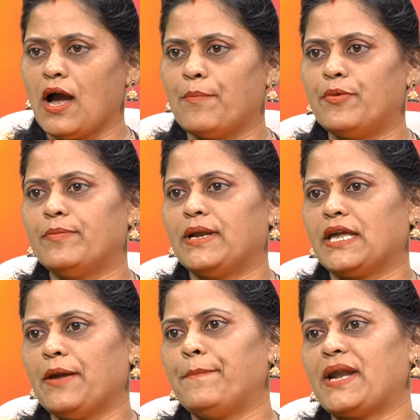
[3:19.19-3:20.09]
అప్పుడు
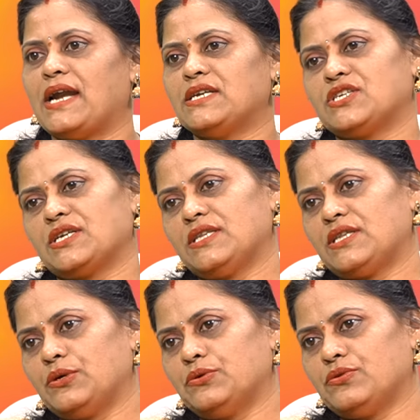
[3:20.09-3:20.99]
మనకి ప్రాణశక్తి
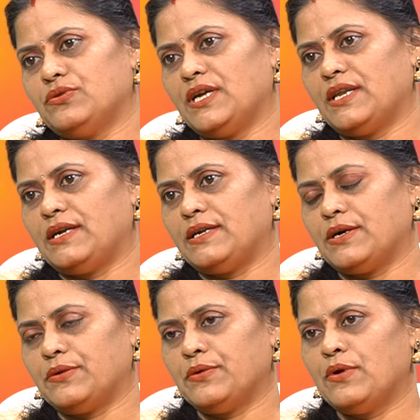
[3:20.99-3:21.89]
తగ్గుతుంది అని
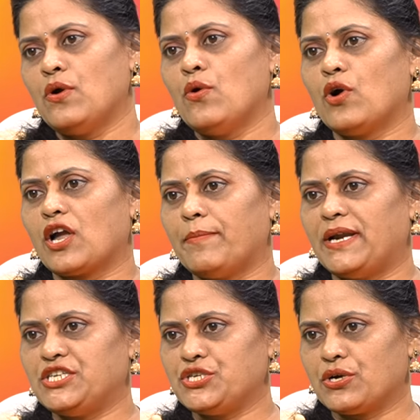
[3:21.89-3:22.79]
అంటారు ఒక
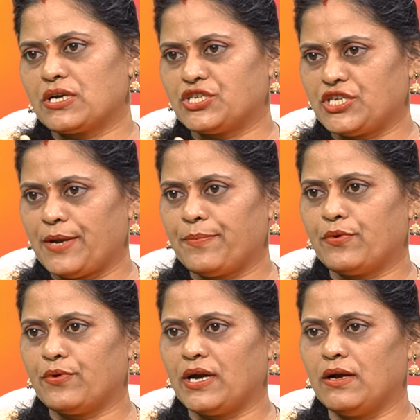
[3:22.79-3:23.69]
మనిషి యొక్క షేప్
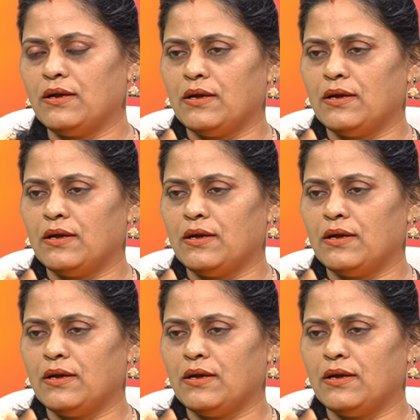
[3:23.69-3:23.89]
కూడా